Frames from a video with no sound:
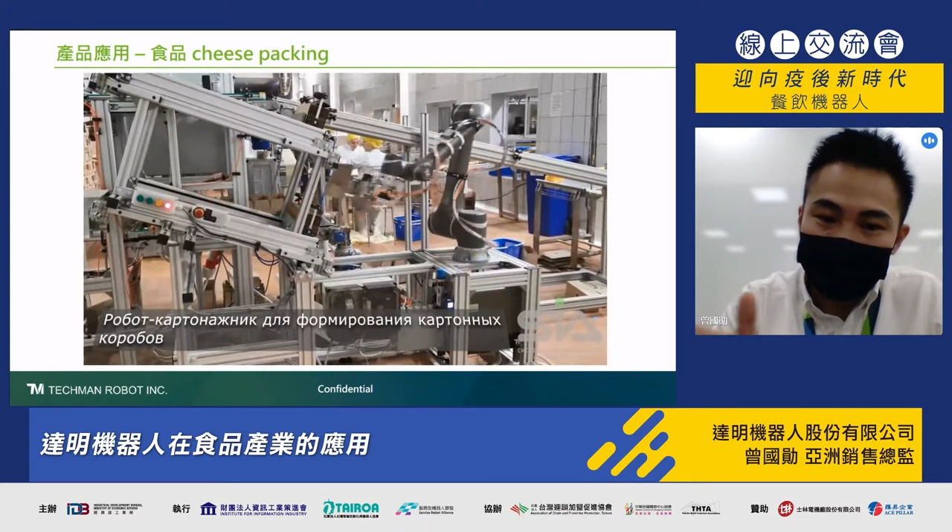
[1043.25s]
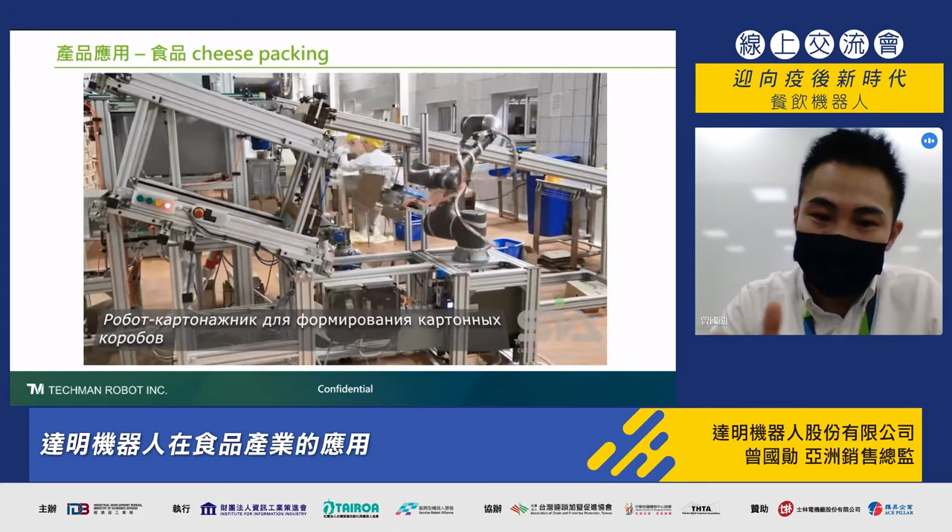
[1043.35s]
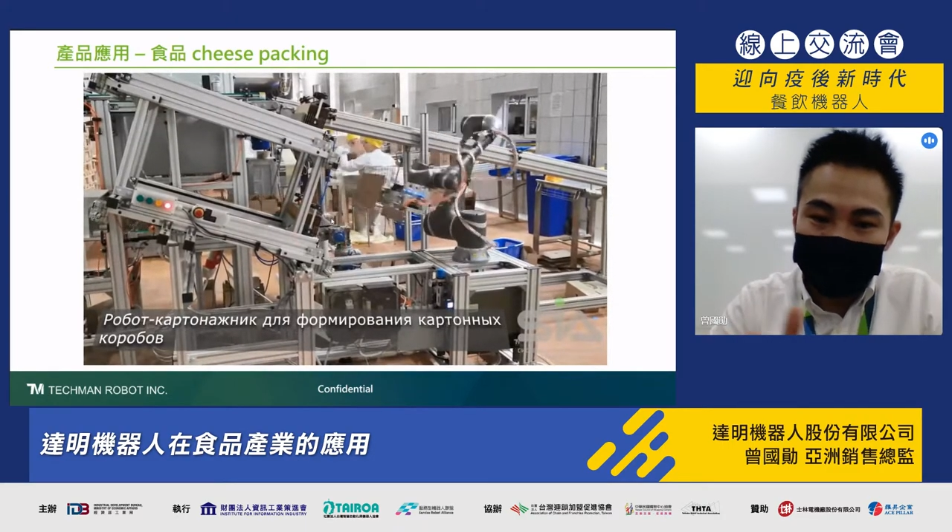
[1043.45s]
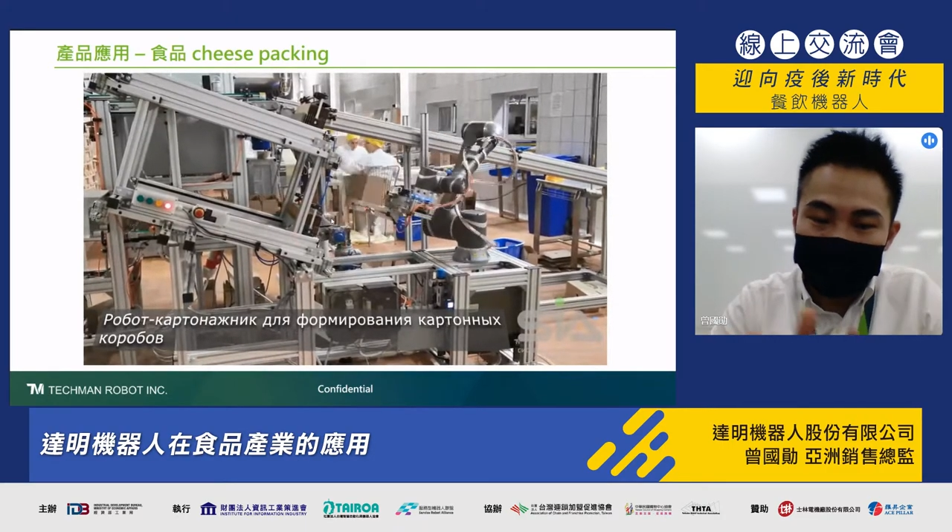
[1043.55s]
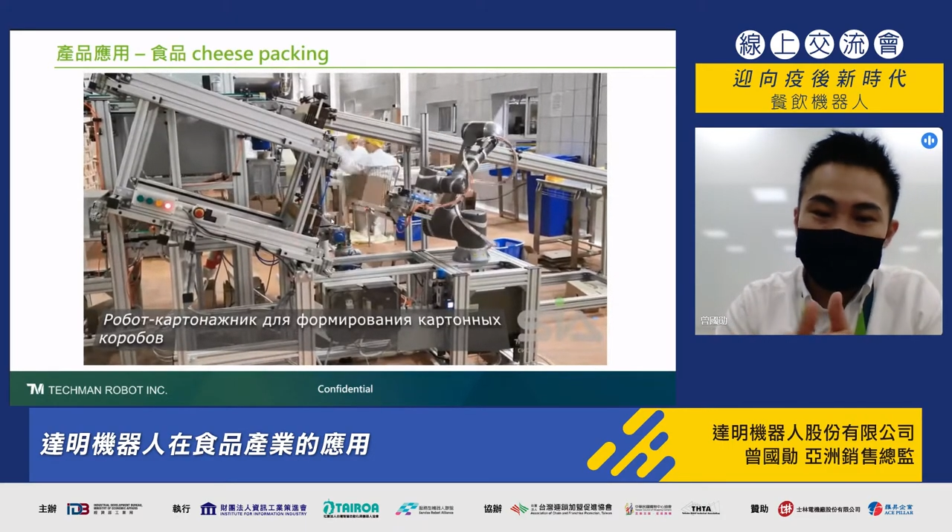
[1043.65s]

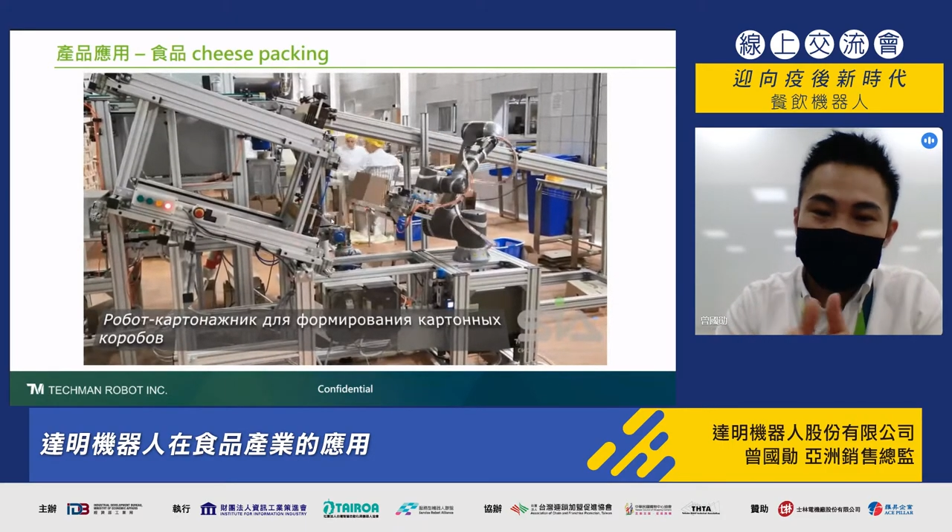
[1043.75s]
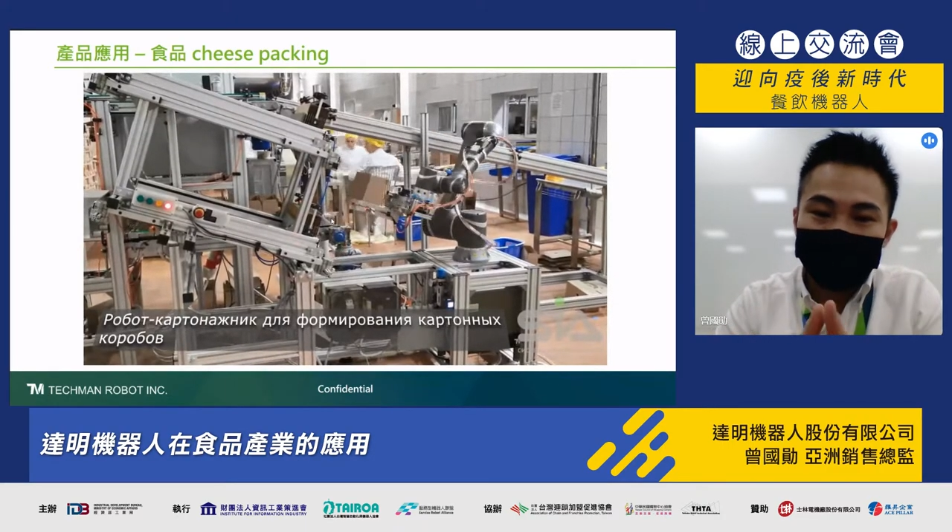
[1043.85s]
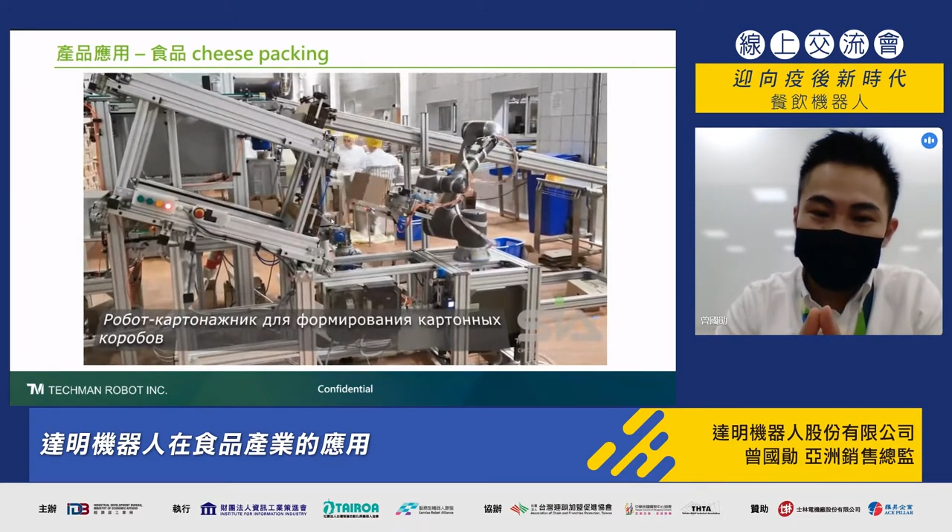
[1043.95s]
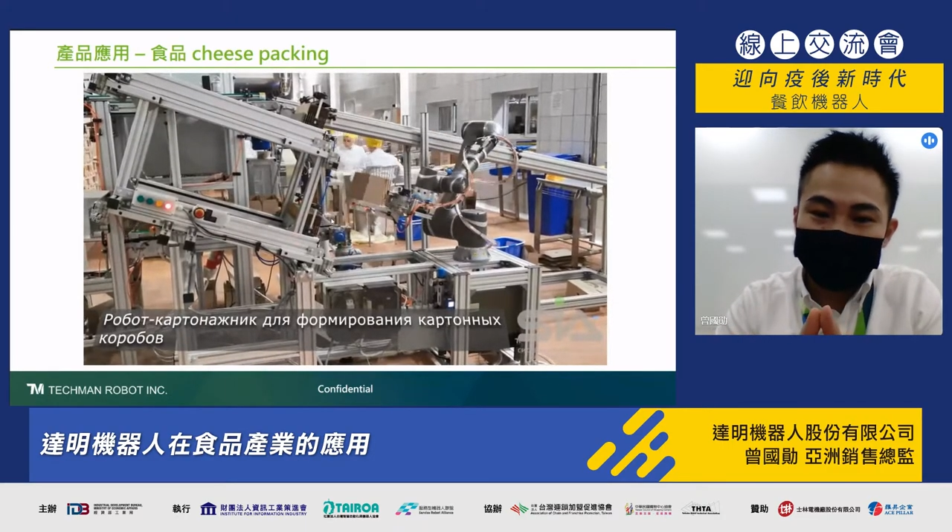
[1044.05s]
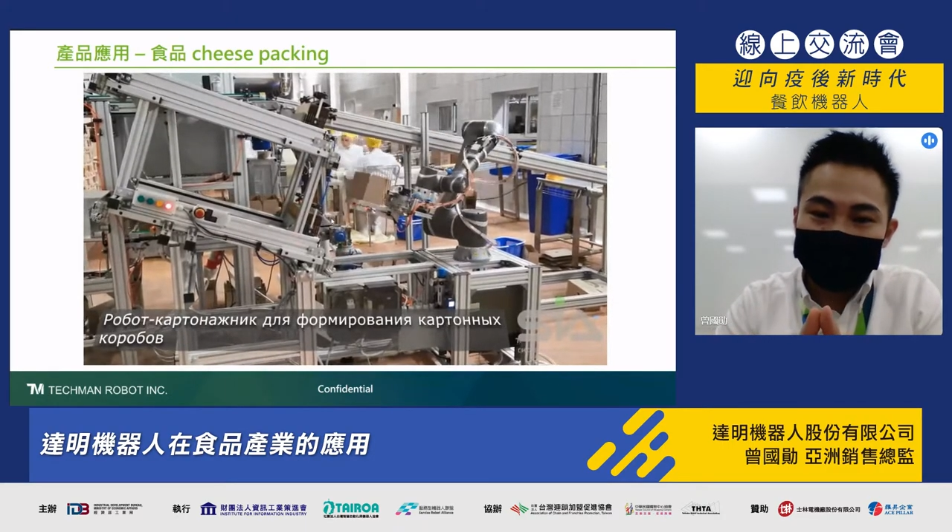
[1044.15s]
平面的状
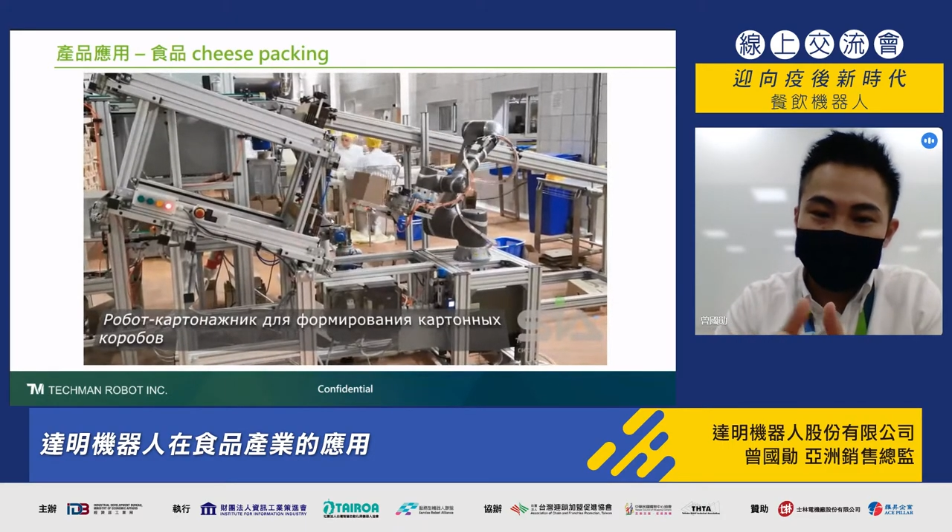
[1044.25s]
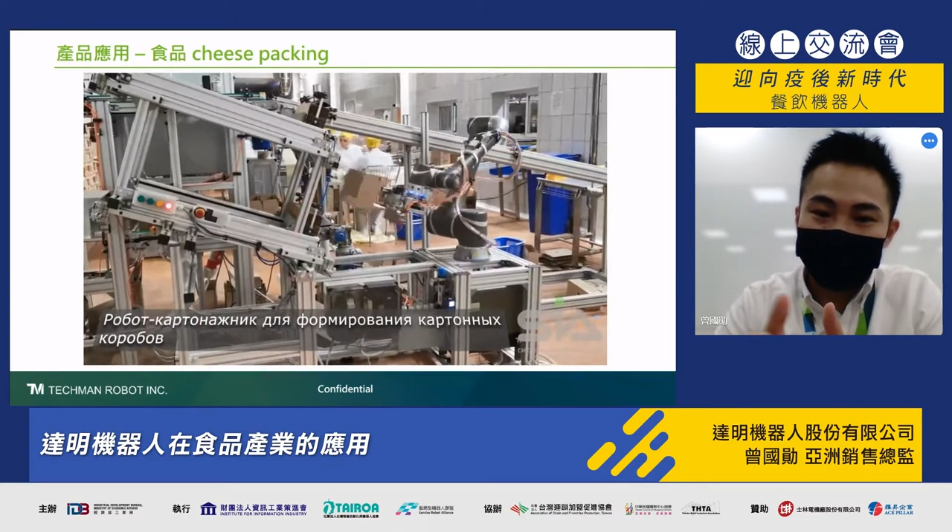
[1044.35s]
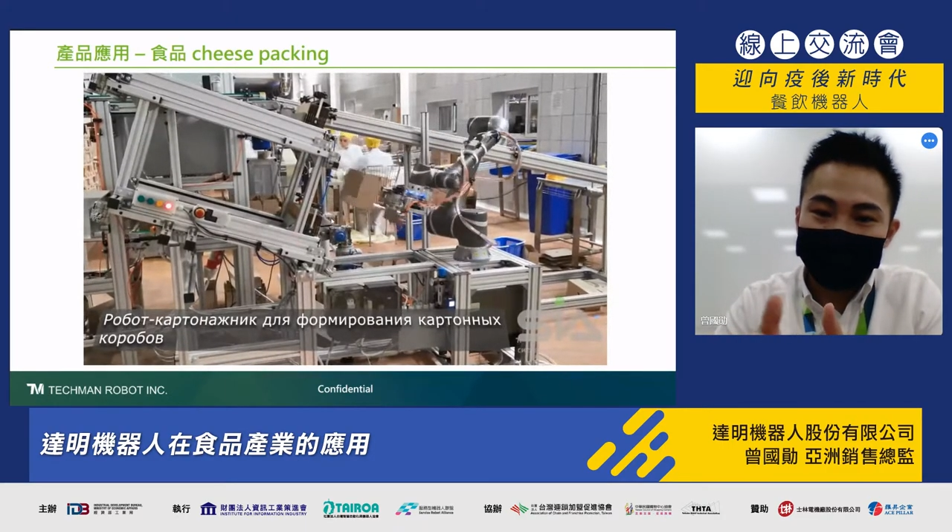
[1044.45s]
态哦，